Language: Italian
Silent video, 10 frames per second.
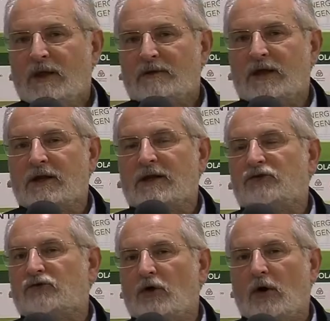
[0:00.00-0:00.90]
del
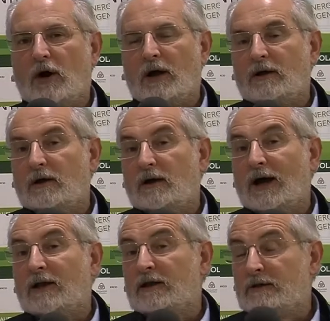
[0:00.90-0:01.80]
rischio
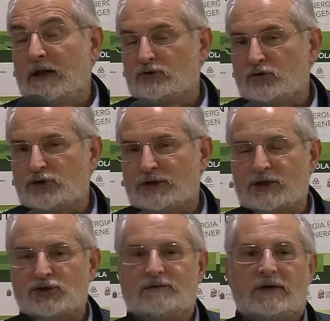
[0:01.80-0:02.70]
eh, nella
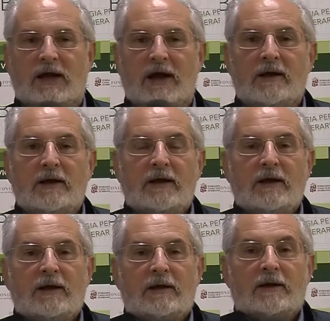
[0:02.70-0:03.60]
società
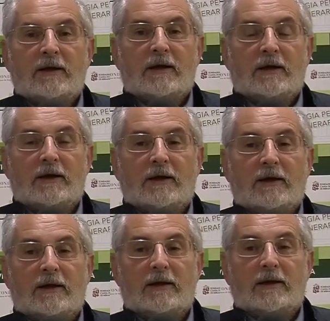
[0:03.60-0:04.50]
civile.
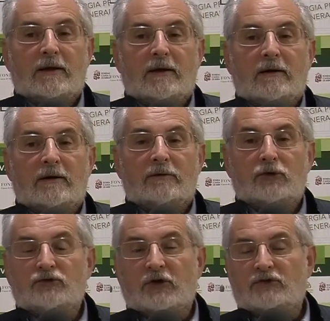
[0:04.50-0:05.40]
Eh,
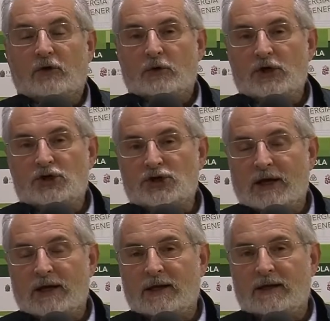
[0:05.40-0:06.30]
non si esaurisce
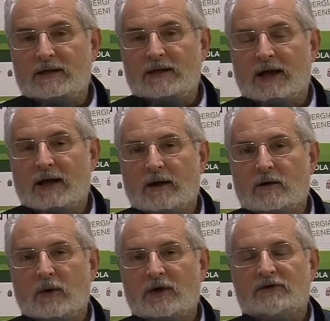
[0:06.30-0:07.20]
in eh,
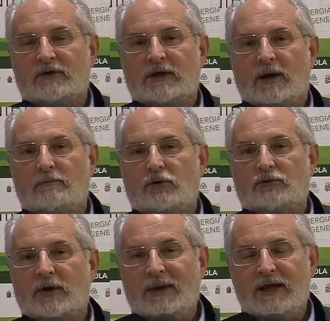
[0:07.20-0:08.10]
questi
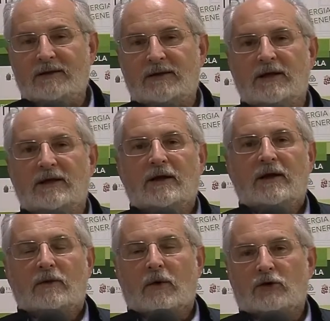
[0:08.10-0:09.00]
appuntamenti,
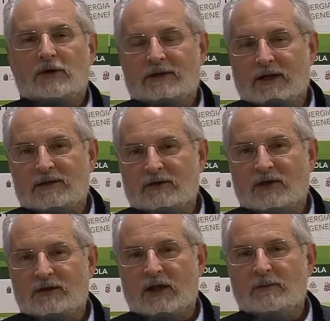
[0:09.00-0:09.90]
quello del 30
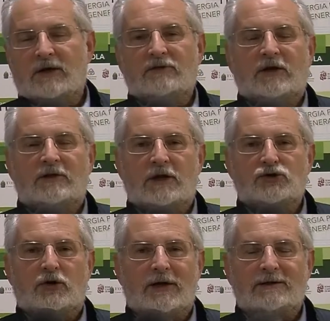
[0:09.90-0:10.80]
settembre che è stata la
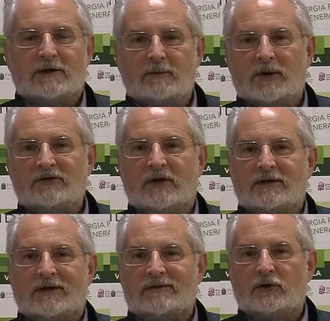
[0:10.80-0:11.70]
giornata di
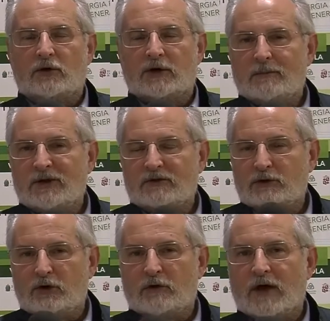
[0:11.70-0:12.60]
presentazione, il mese
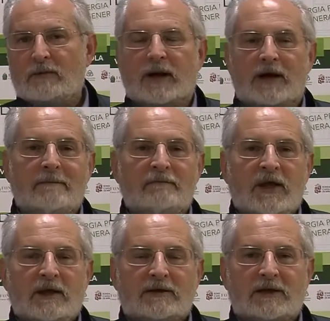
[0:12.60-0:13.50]
di novembre
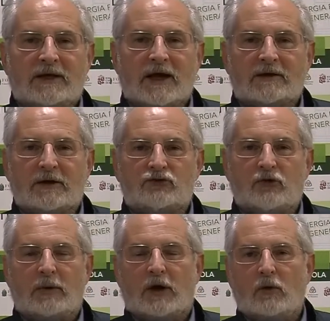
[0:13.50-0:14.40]
dedicata ai
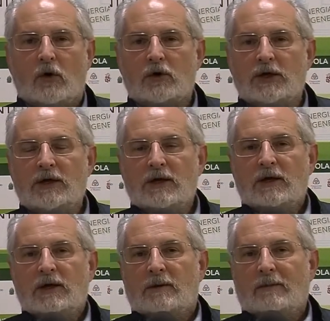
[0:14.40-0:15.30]
sopralluoghi,
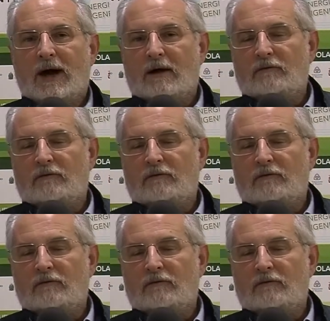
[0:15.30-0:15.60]
ma